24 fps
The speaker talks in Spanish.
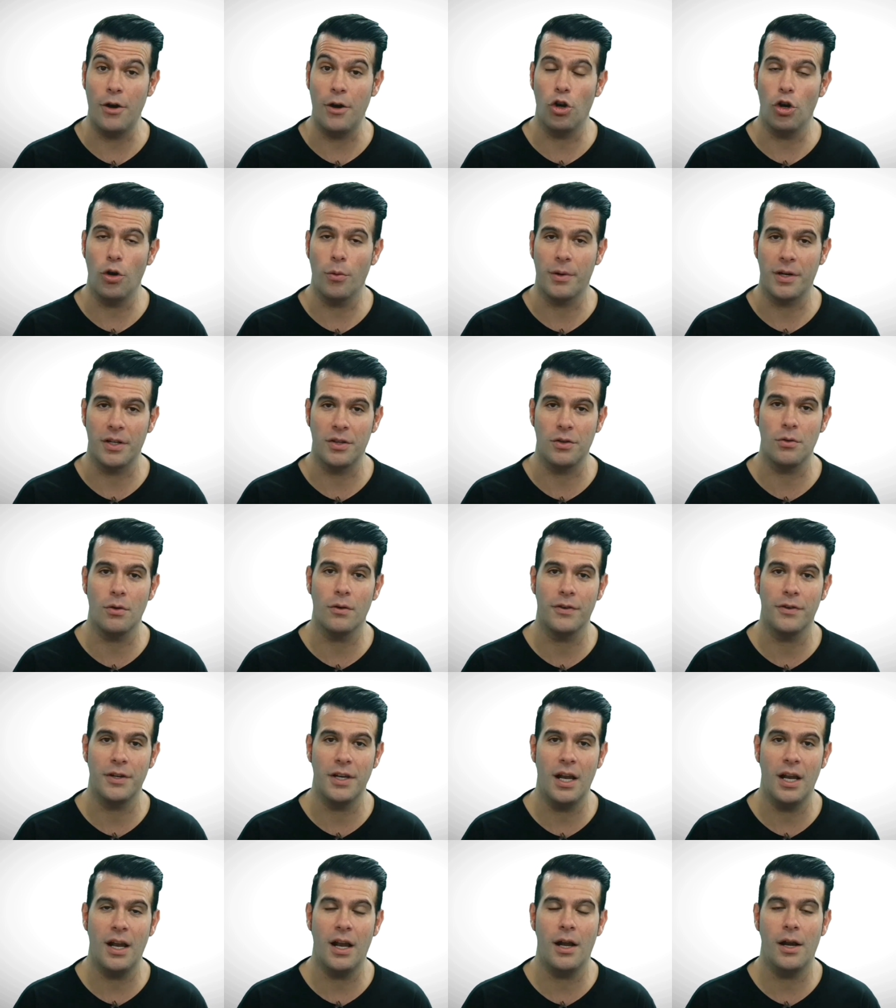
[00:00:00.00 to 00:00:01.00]
claro el objetivo
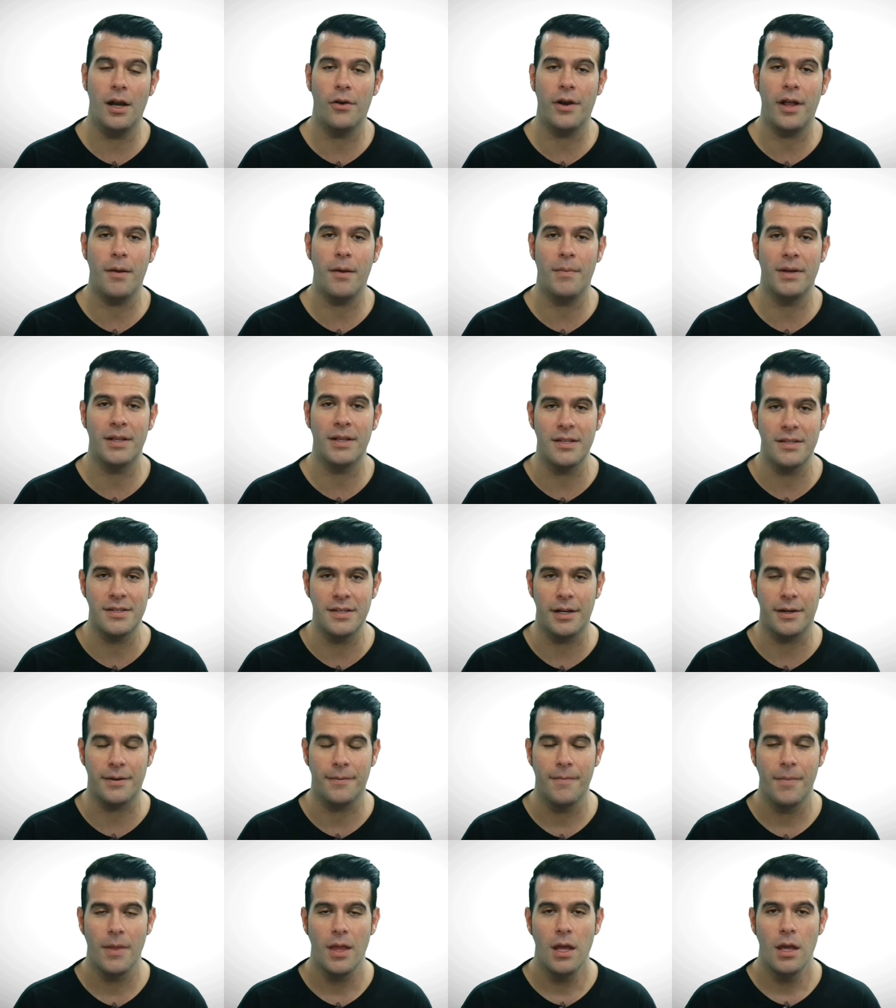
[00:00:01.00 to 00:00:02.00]
final a la hora de
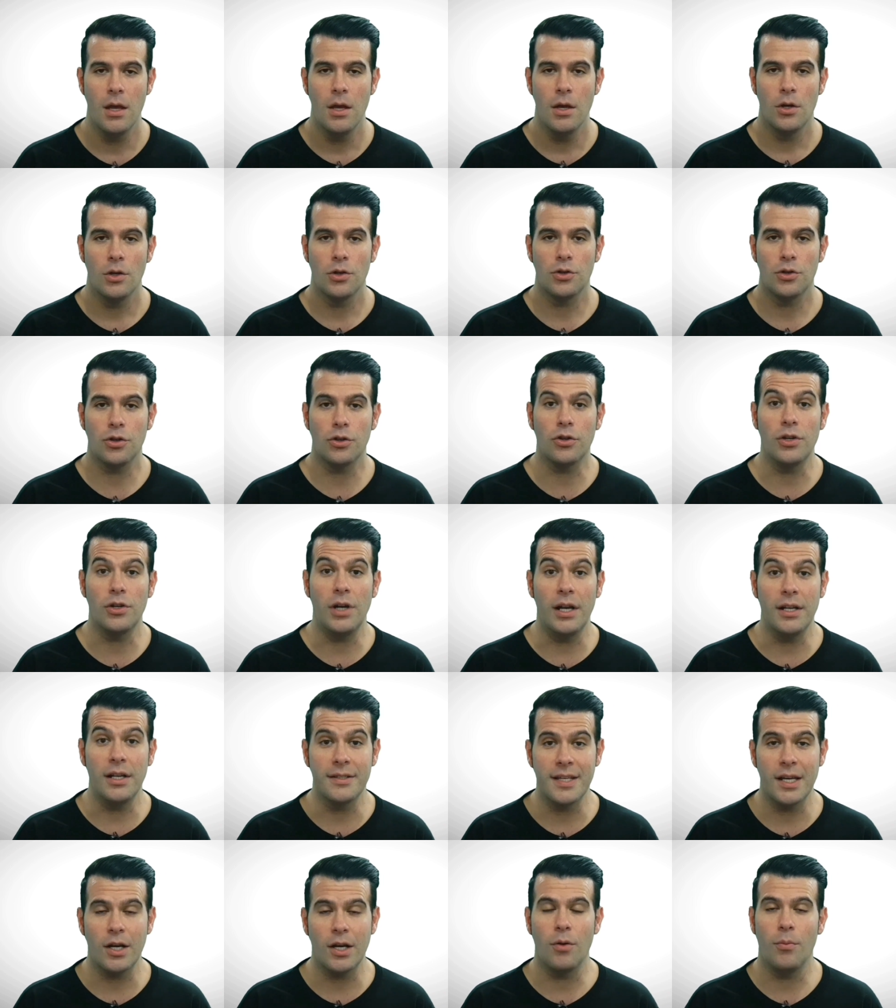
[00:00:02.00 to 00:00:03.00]
matizar. Yo
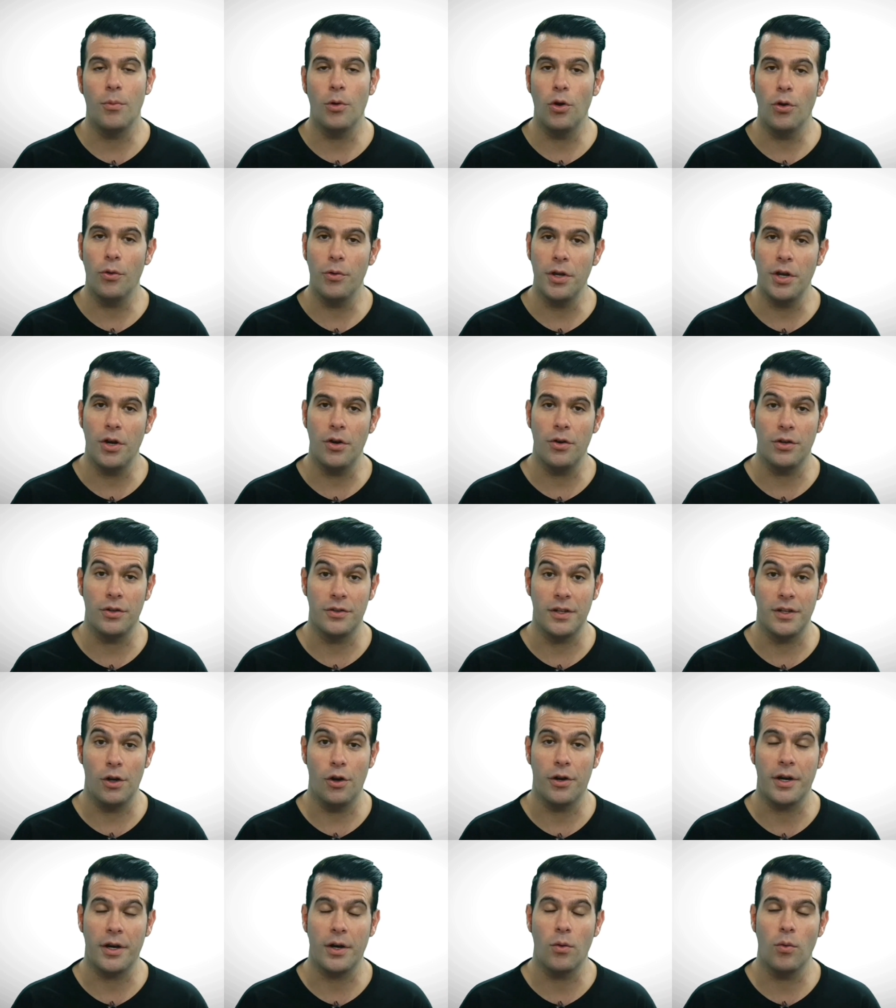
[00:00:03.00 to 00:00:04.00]
tonalicé, como lo vieron y
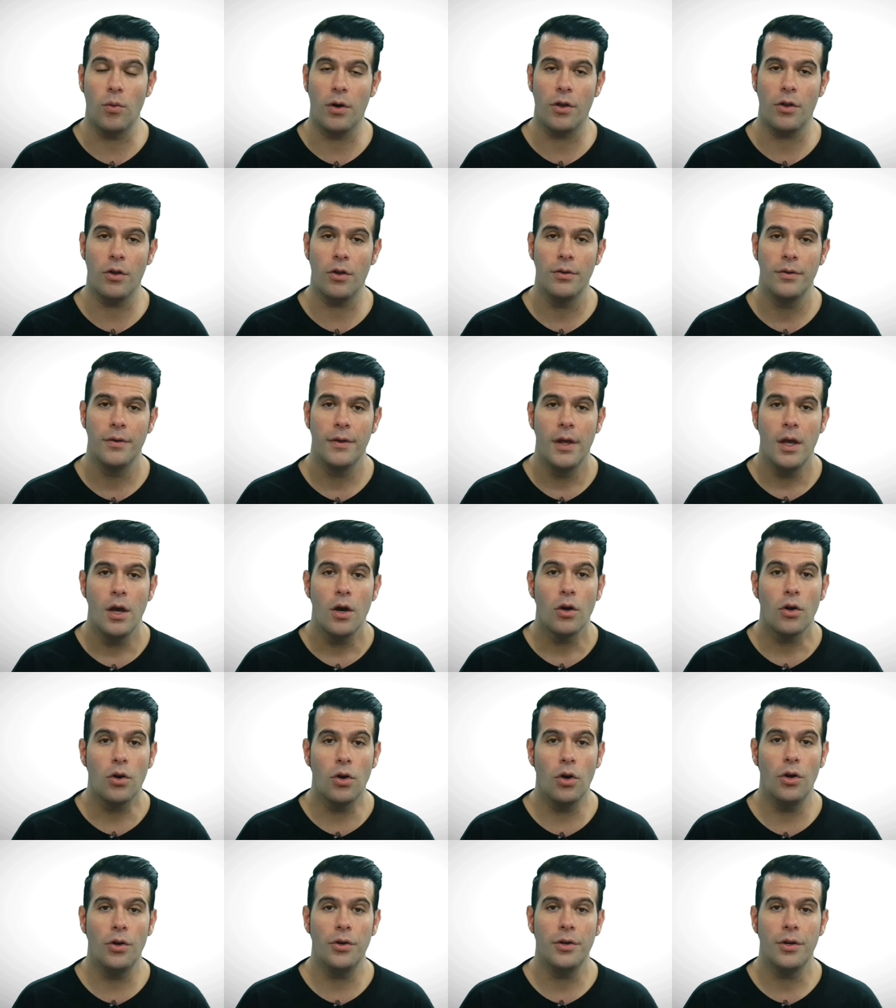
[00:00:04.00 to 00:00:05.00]
se los recuerdo,
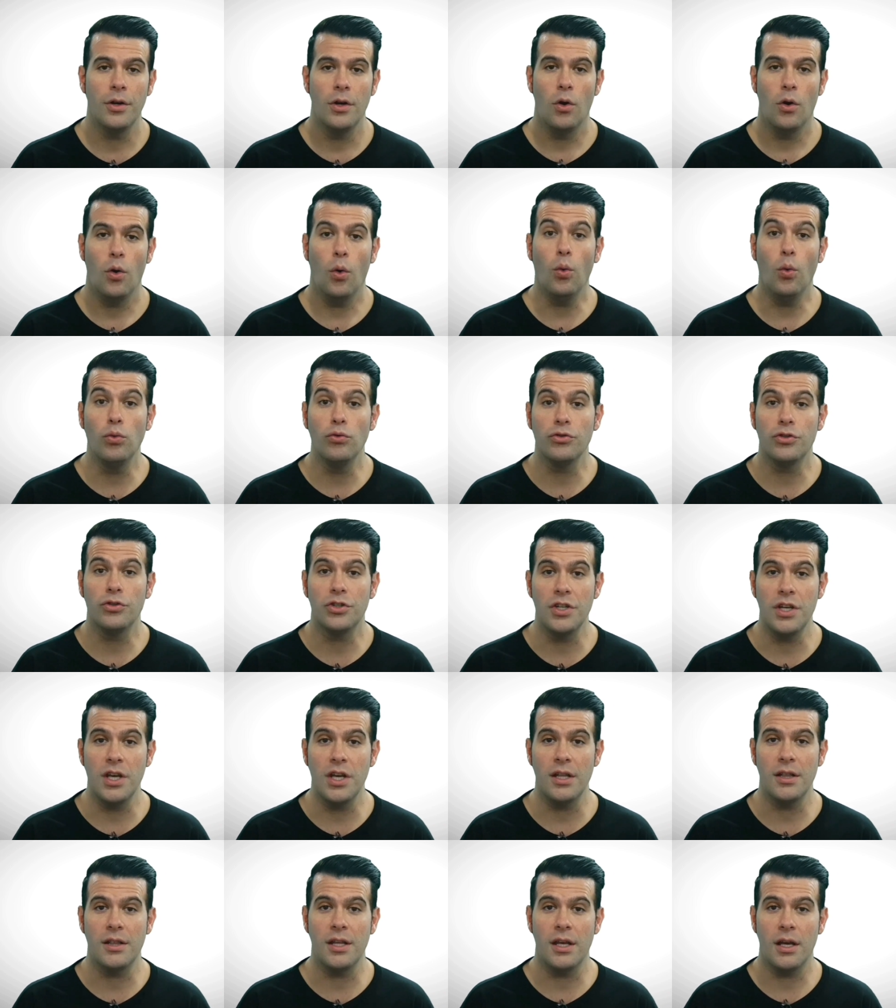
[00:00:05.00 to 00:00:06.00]
con un
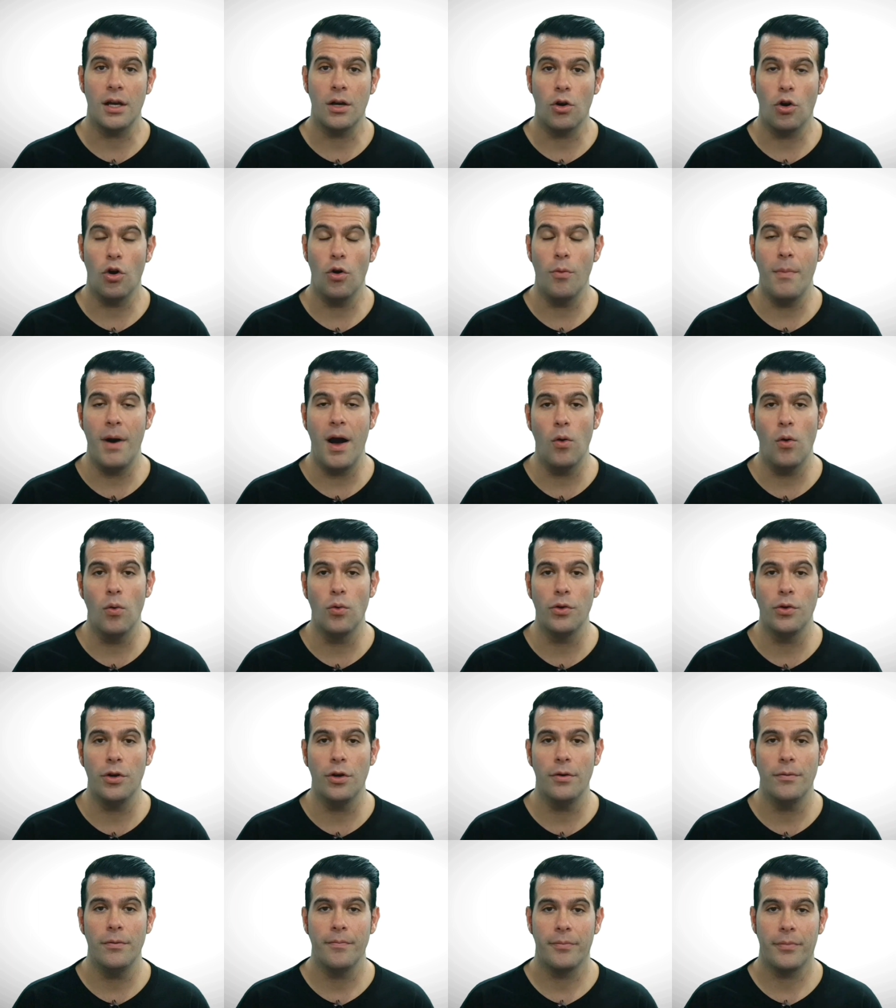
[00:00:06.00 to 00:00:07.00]

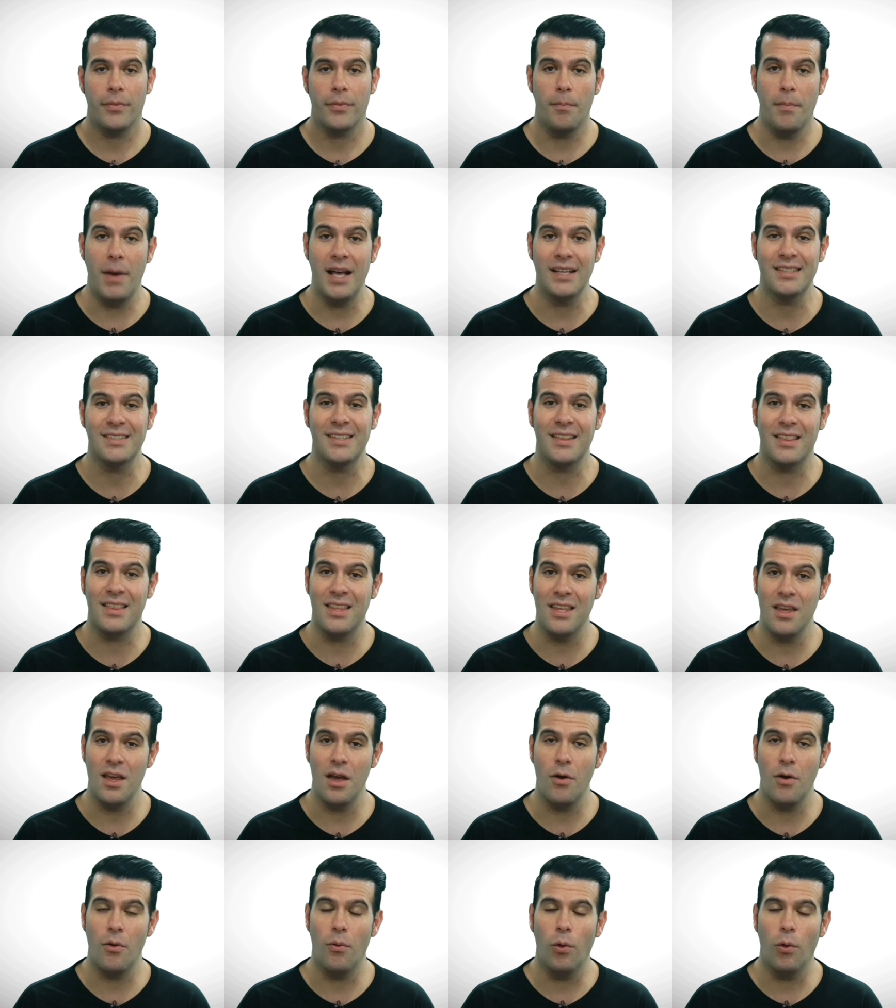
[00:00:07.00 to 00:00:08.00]
7,1 más
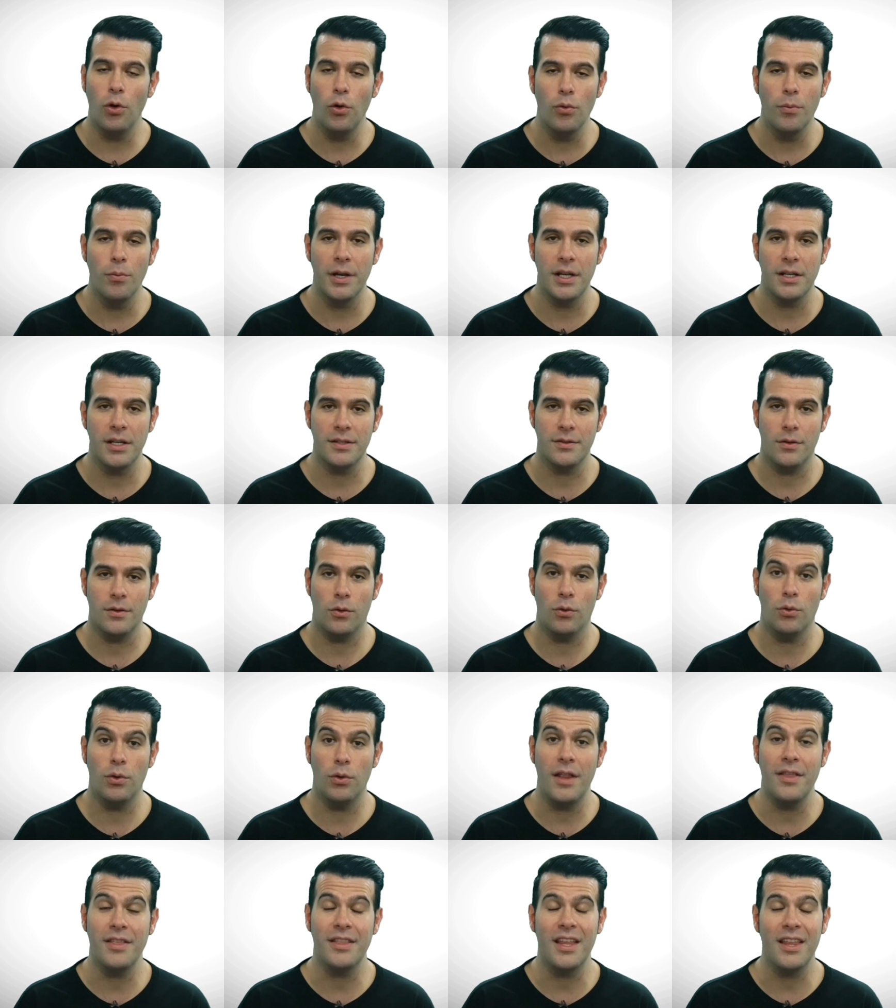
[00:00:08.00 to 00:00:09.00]
10 volúmenes
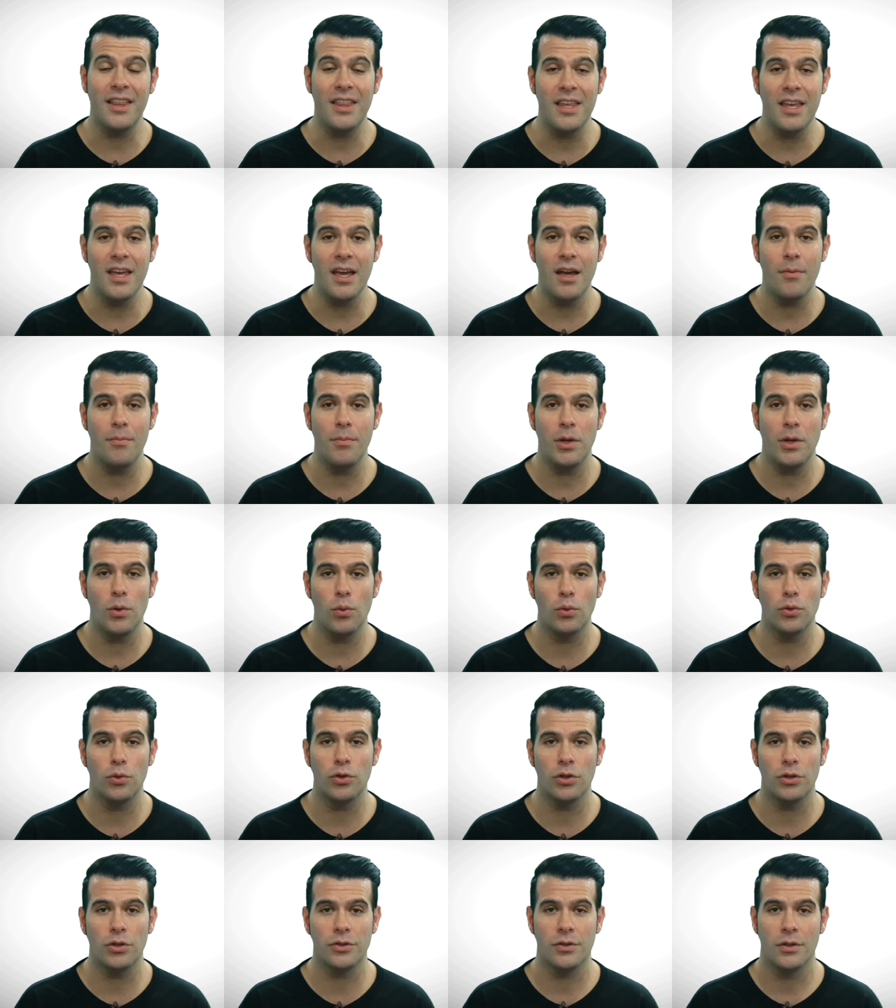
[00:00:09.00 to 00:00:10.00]
durante 10
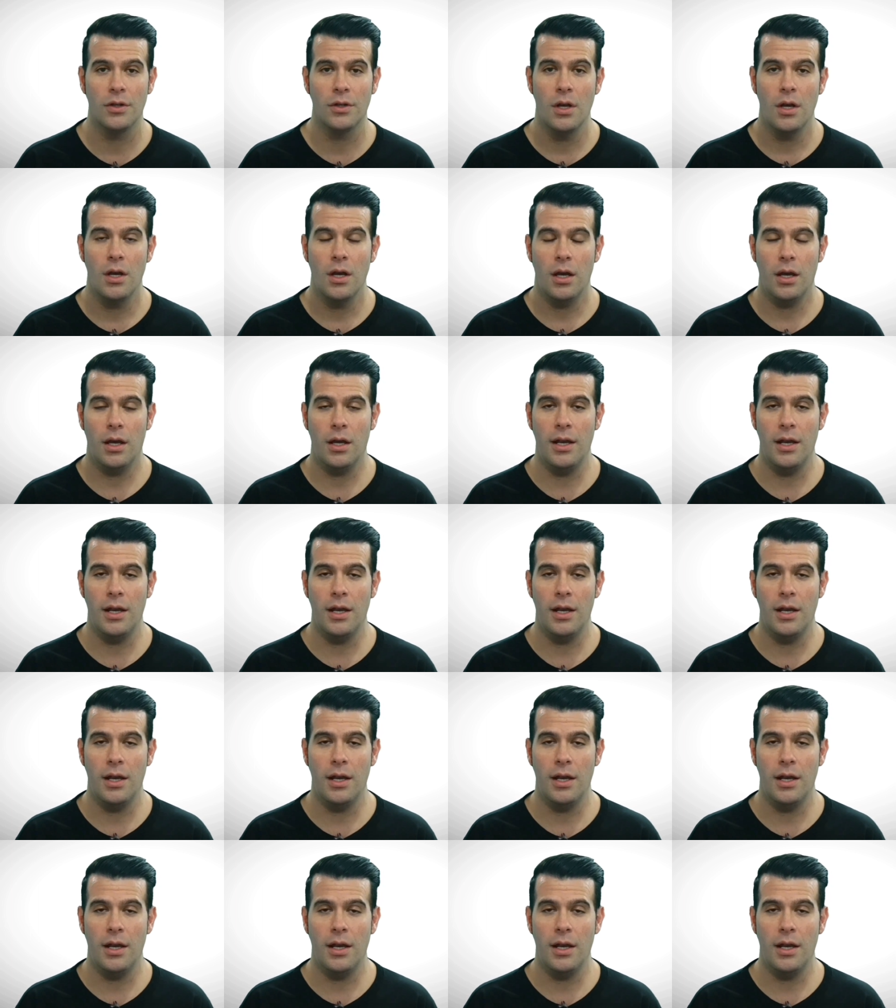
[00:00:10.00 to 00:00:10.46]
minutos